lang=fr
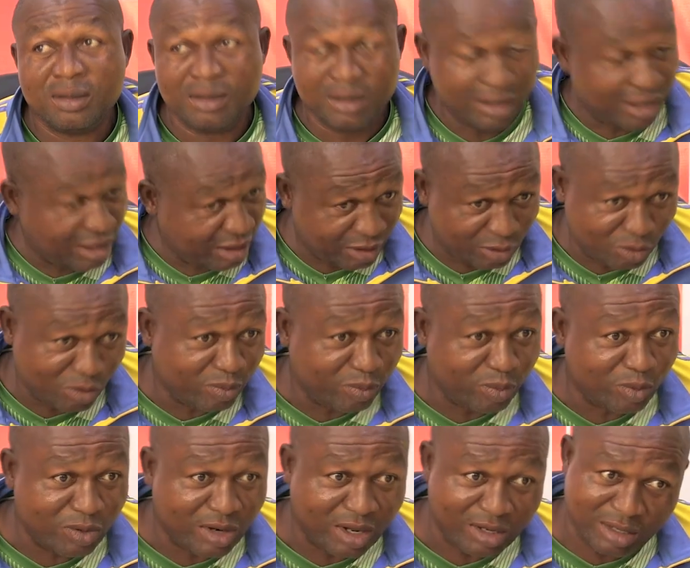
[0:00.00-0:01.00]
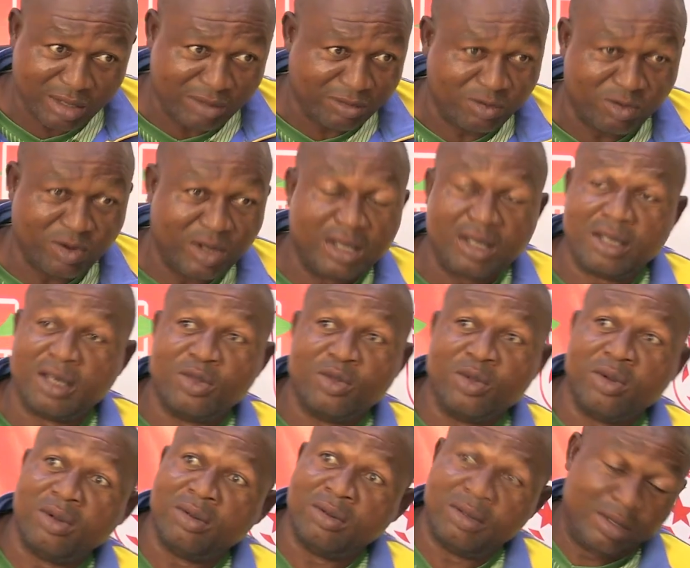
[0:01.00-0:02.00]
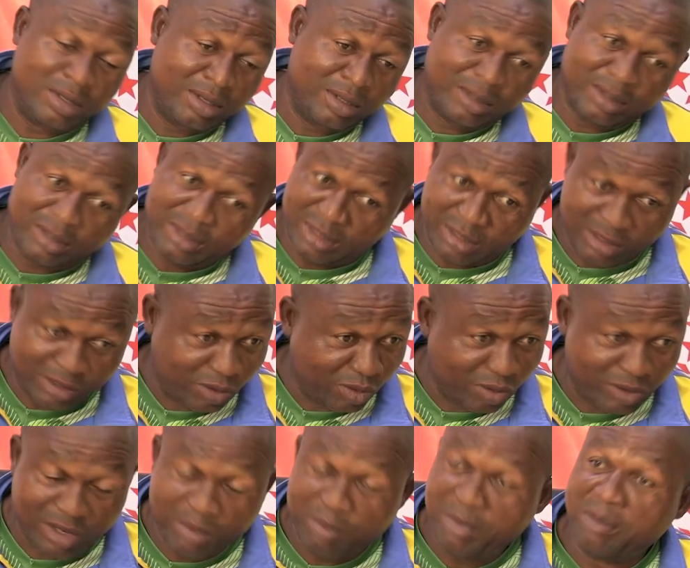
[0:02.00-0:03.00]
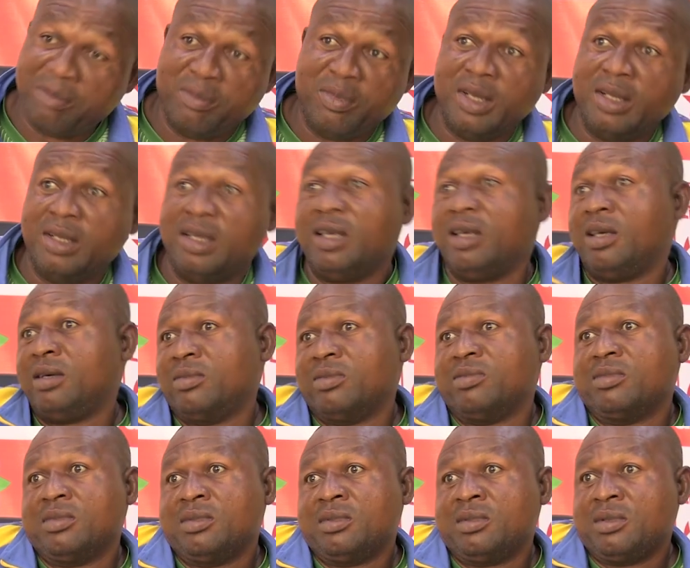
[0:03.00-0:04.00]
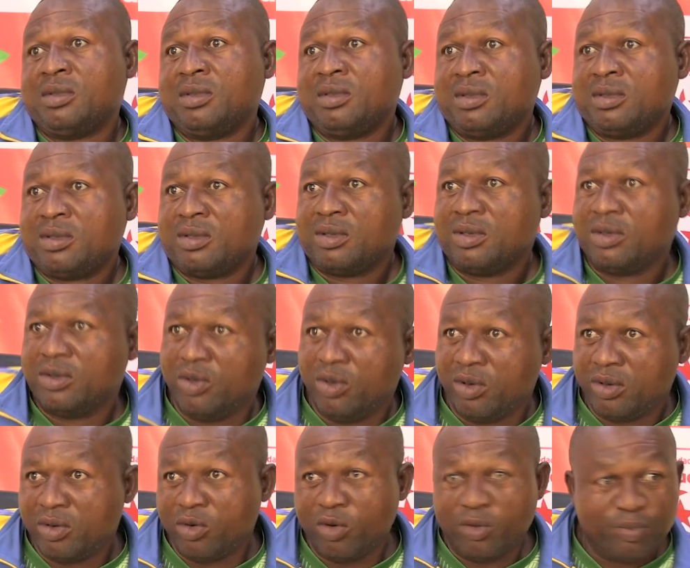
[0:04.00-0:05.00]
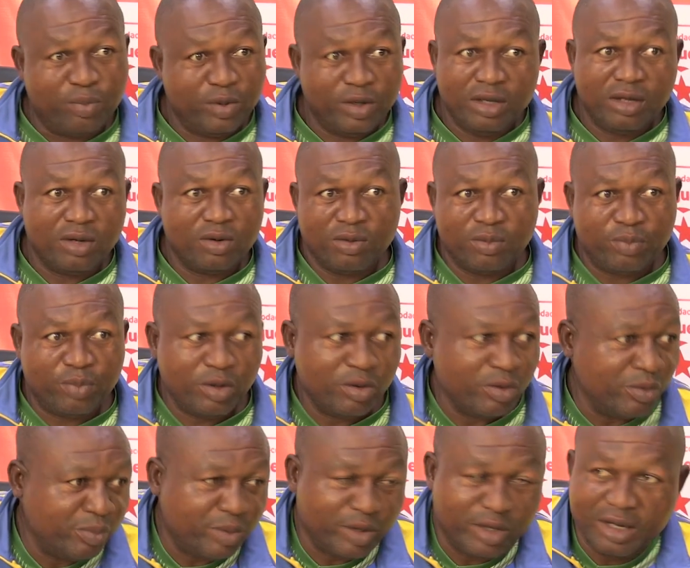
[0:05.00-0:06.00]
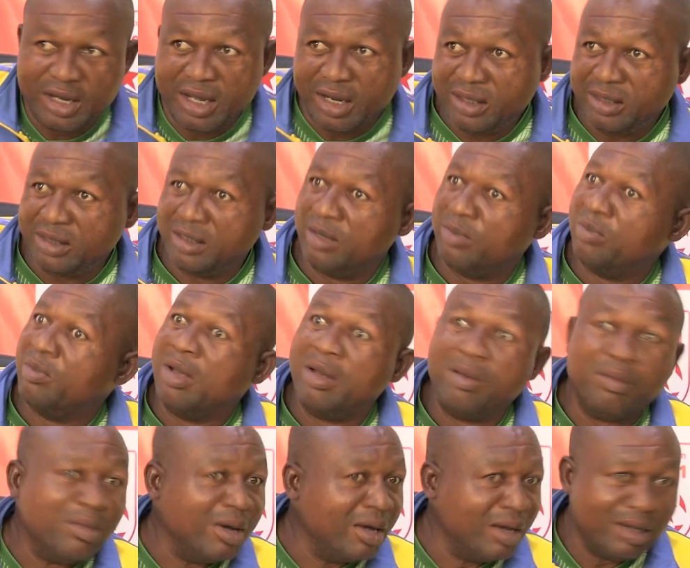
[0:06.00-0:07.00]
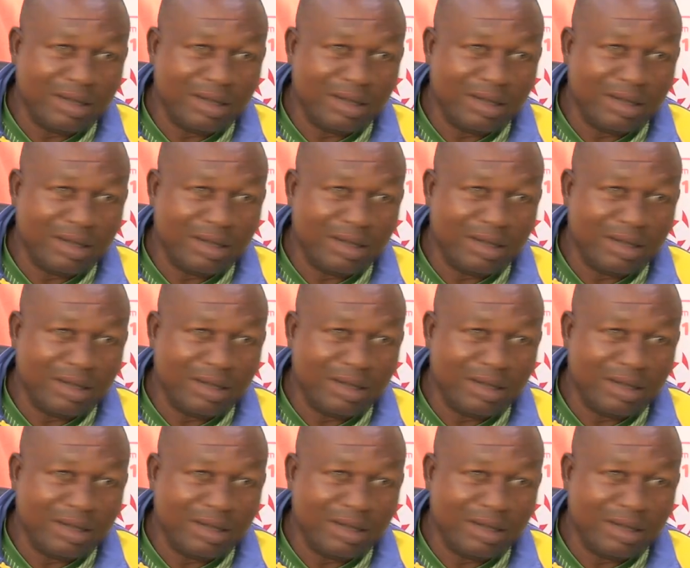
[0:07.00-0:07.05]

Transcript: C'est la raison pour laquelle vous voyez que non, si on est même mené, donc on peut, on peut, on peut égaliser même